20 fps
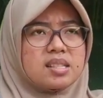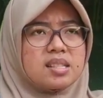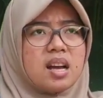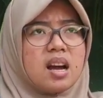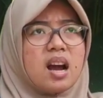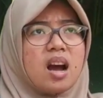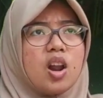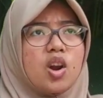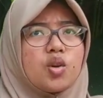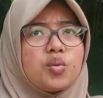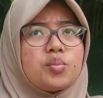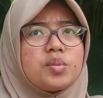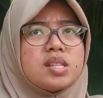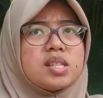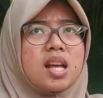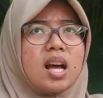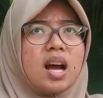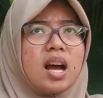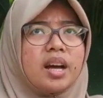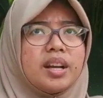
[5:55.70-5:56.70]
merasa kalau
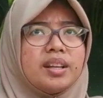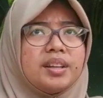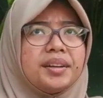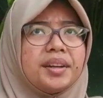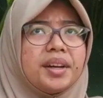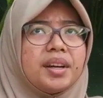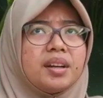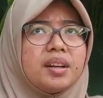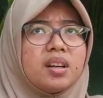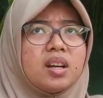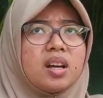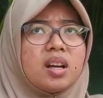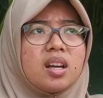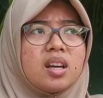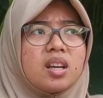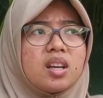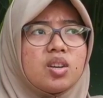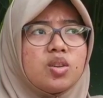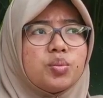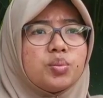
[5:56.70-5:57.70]
misalkannya
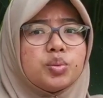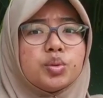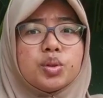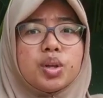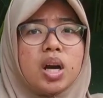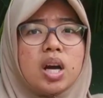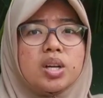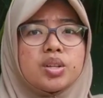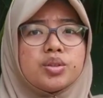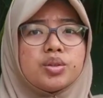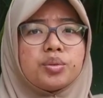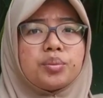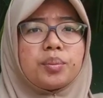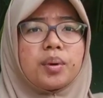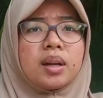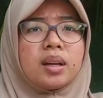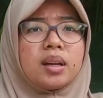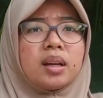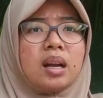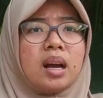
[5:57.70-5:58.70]
hidup tuh nggak
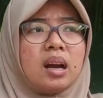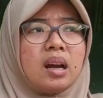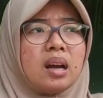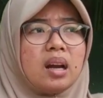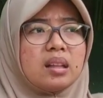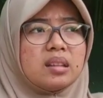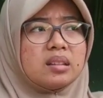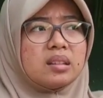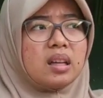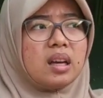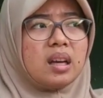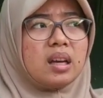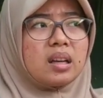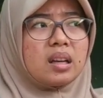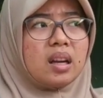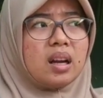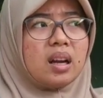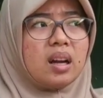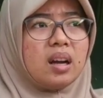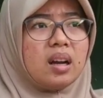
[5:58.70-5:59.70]
cuman
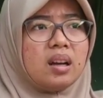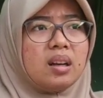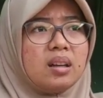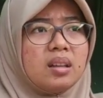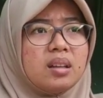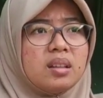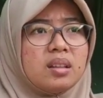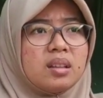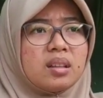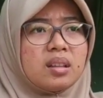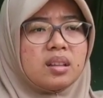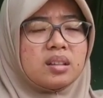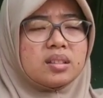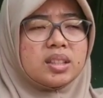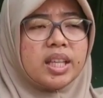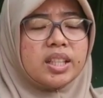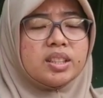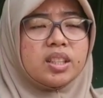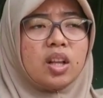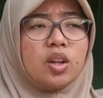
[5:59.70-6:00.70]
antara
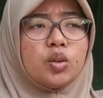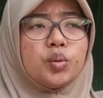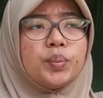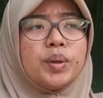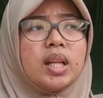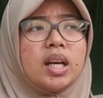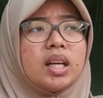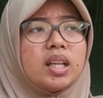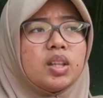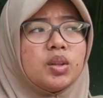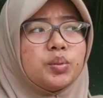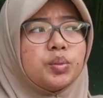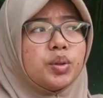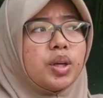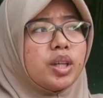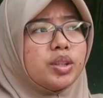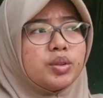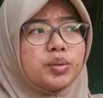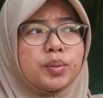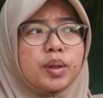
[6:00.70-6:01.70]
saya selalu bilang
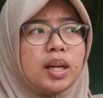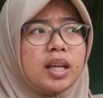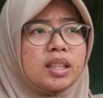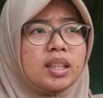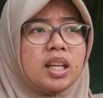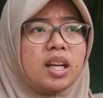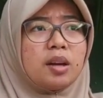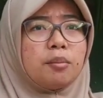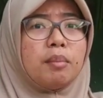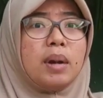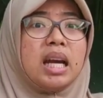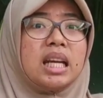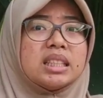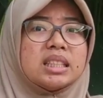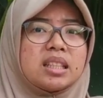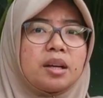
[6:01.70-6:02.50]
hidup tuh nggak cuman antara